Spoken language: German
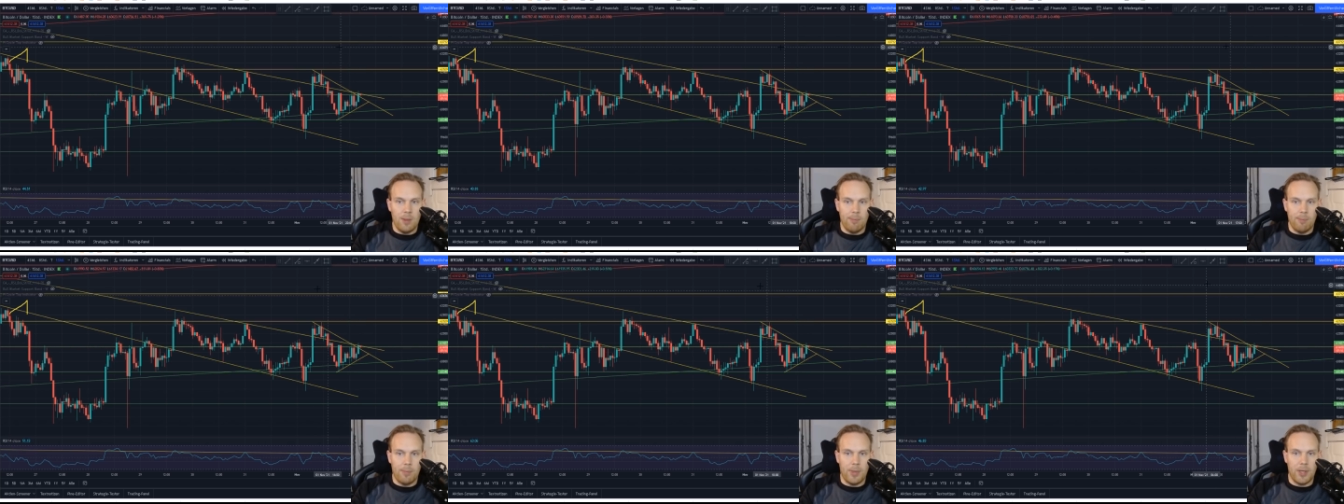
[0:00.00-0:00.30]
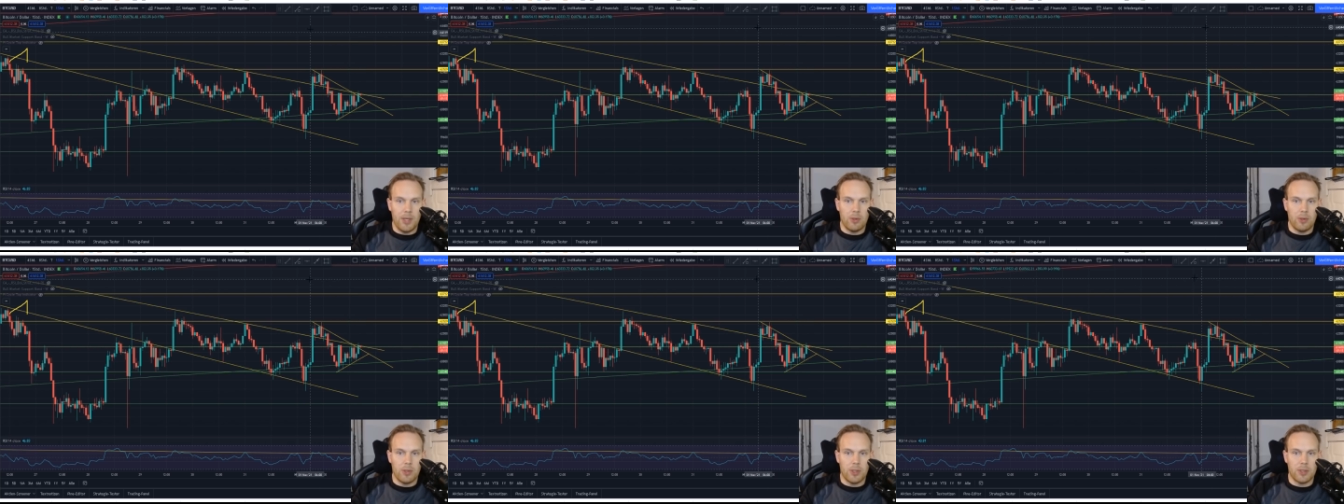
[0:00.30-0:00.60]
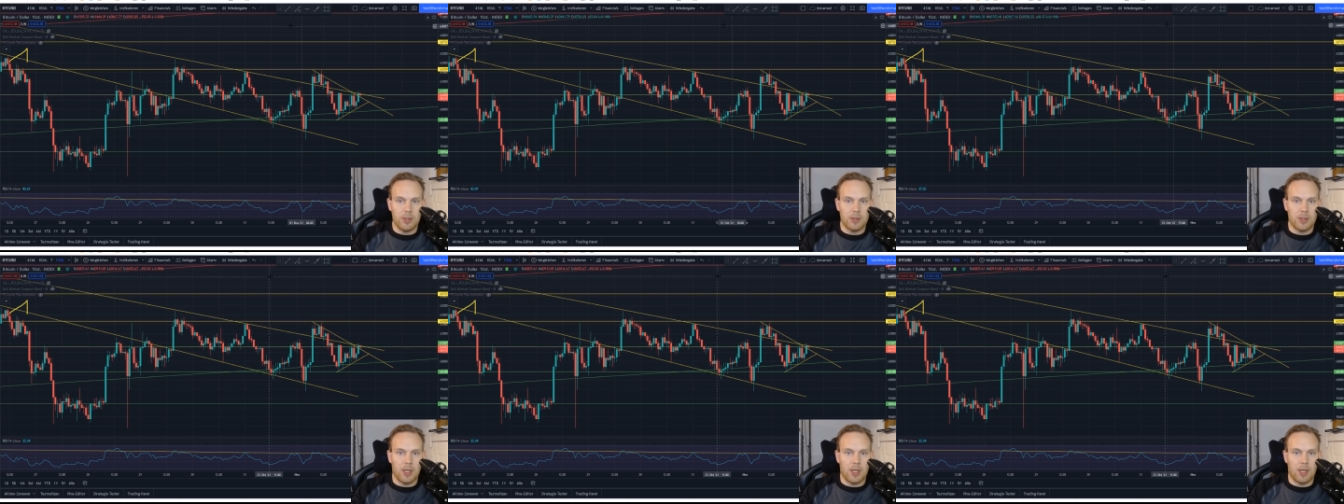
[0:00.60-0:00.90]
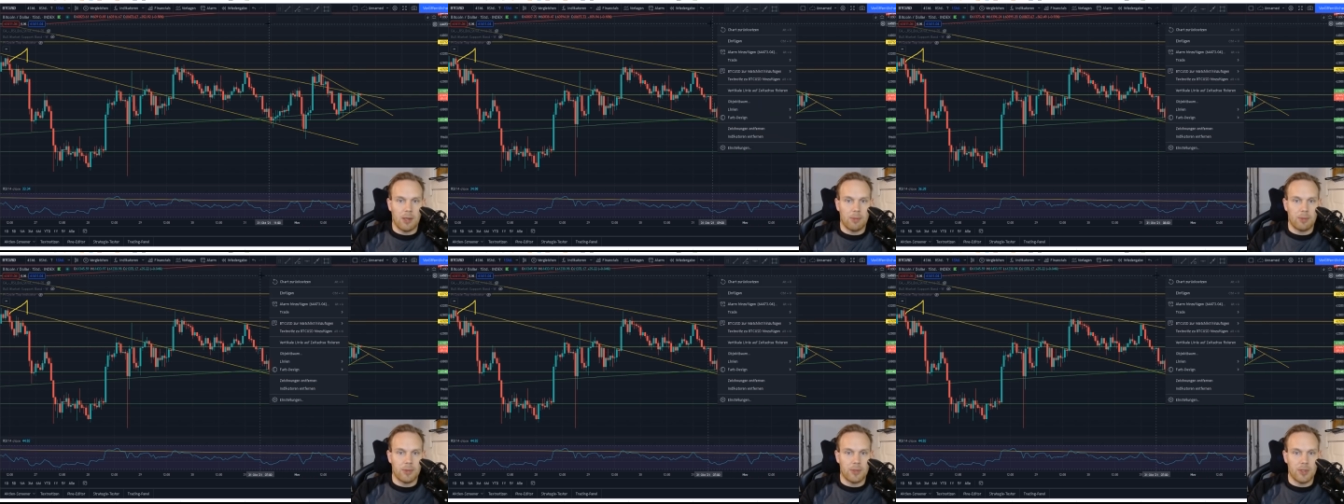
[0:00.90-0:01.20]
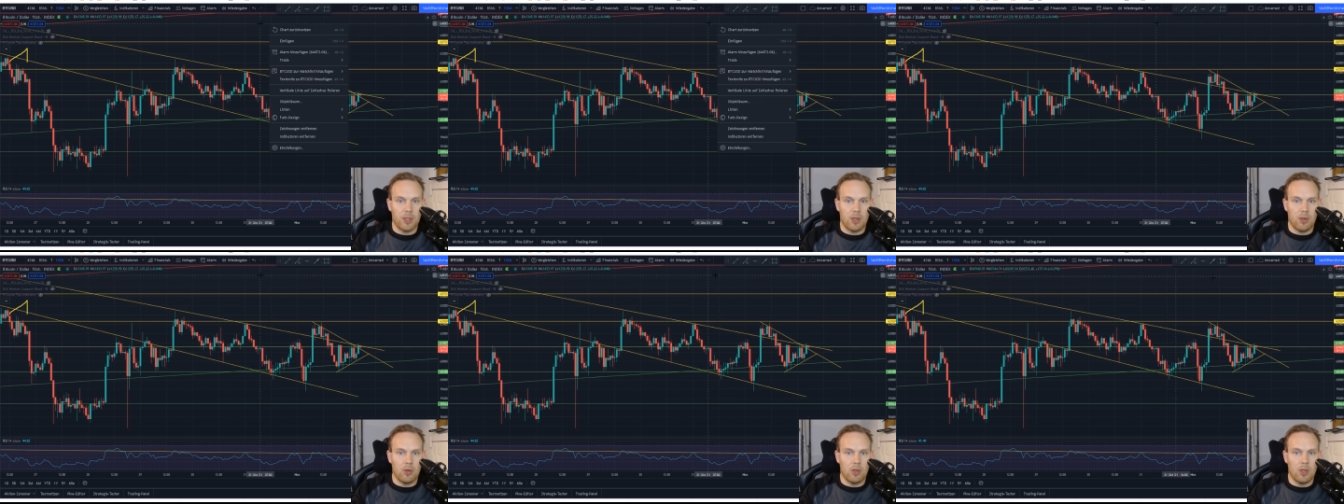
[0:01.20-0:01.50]
Bei Orders habe
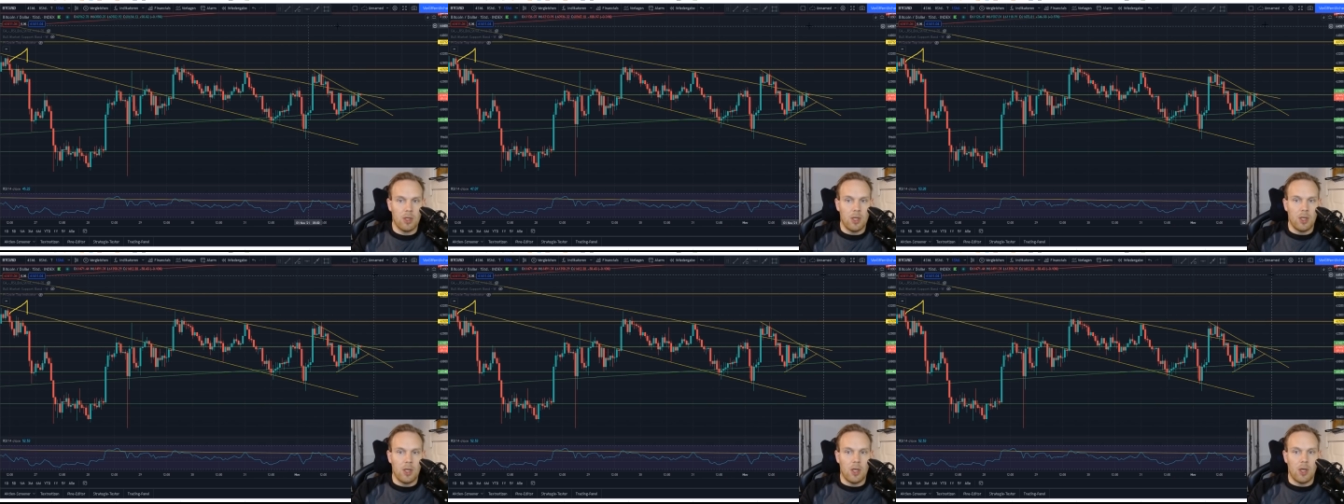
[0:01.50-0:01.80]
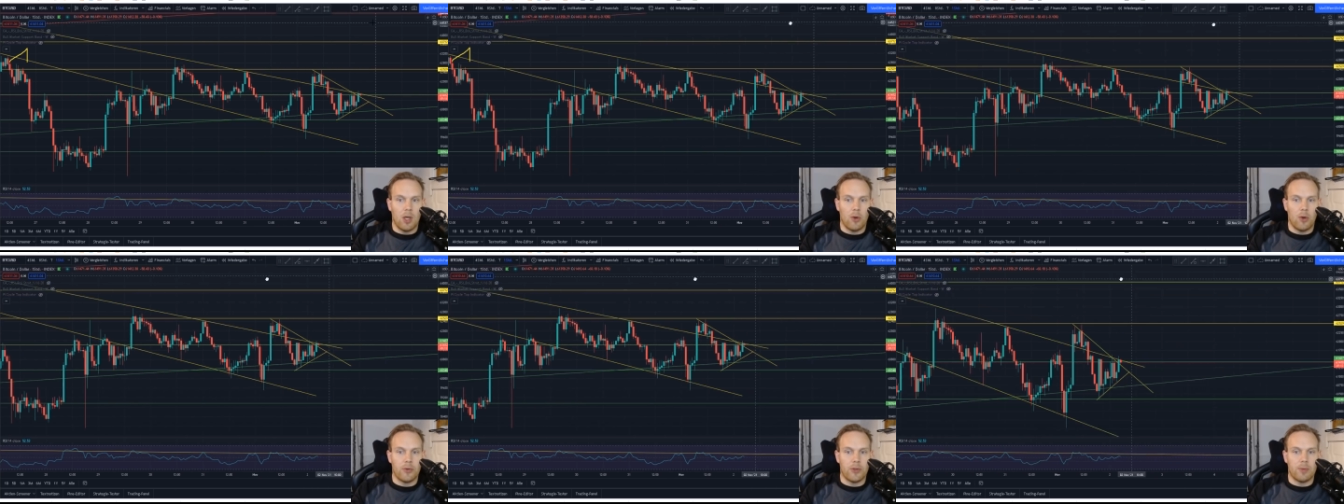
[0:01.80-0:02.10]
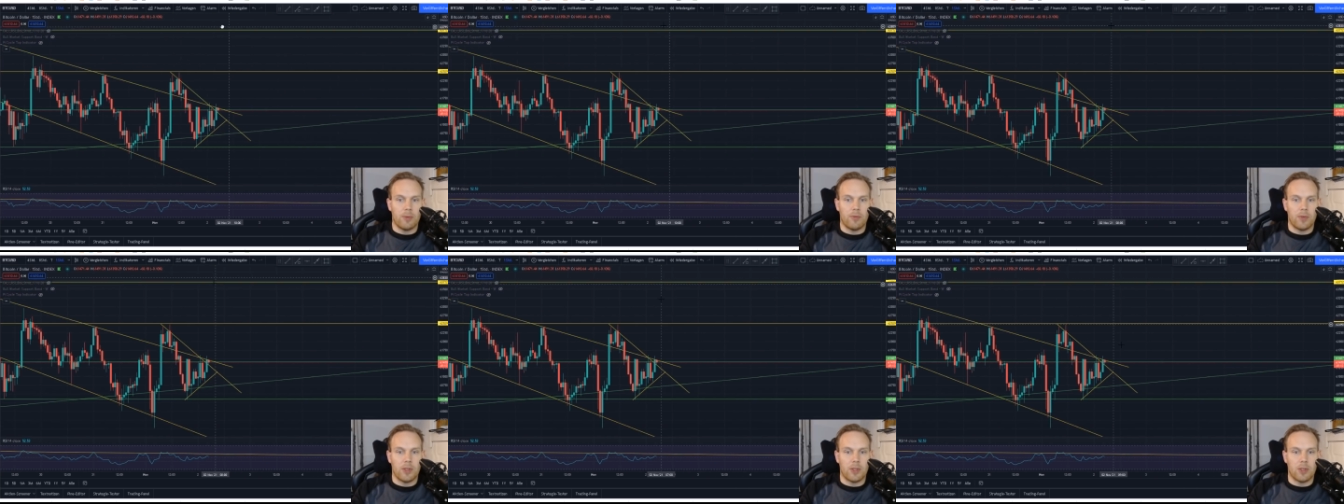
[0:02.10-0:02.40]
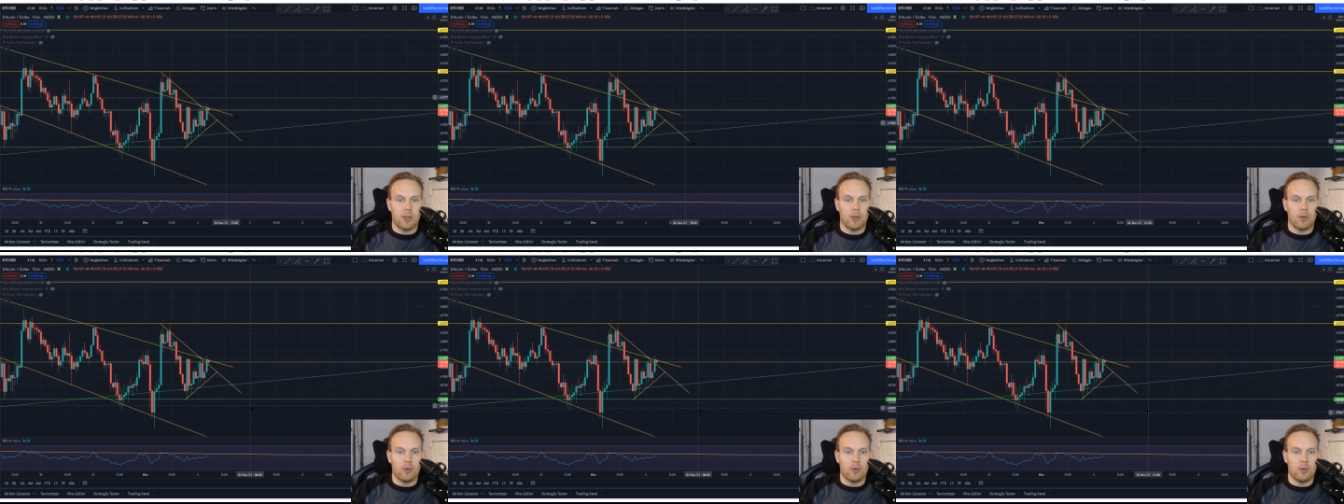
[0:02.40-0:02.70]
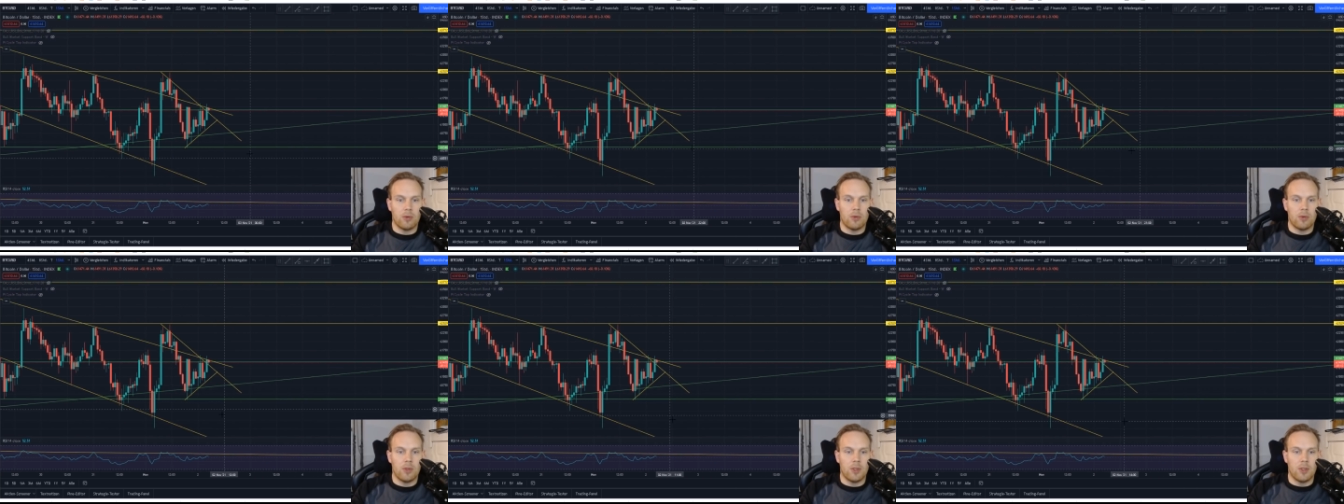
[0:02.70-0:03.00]
ich auch auf dem Weg nach
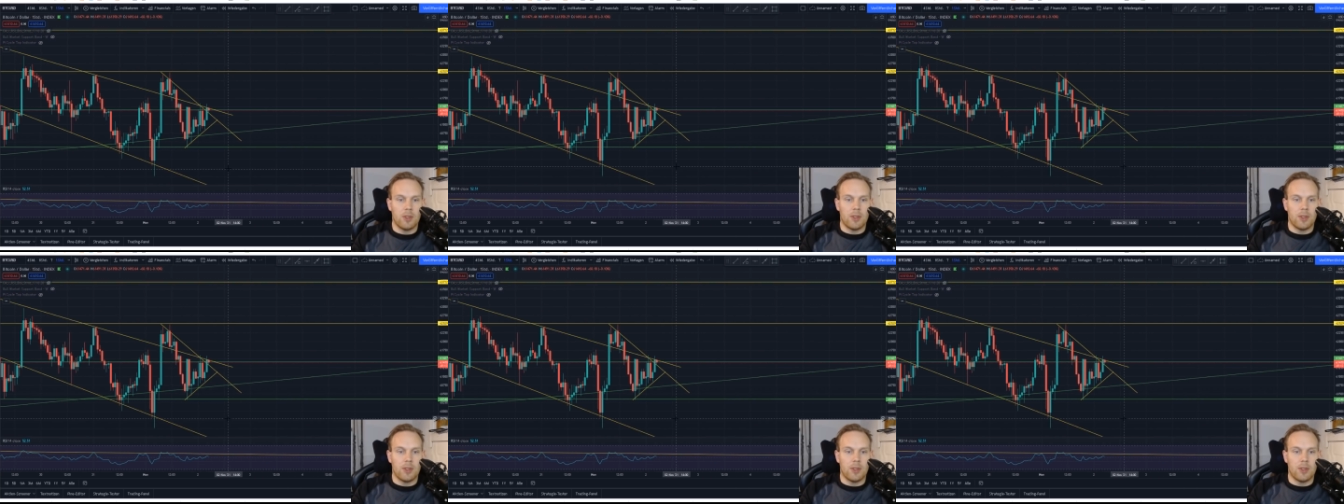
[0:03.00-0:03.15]
unten